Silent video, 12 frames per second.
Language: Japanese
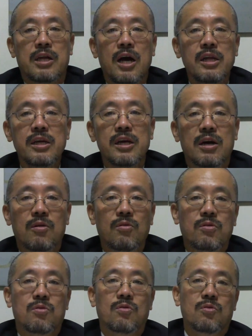何がこ
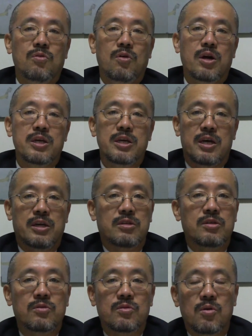の方法がいいかっ
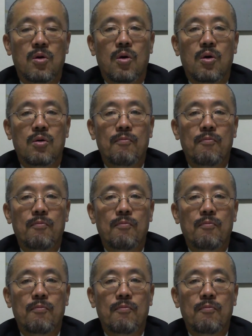ていうと、もう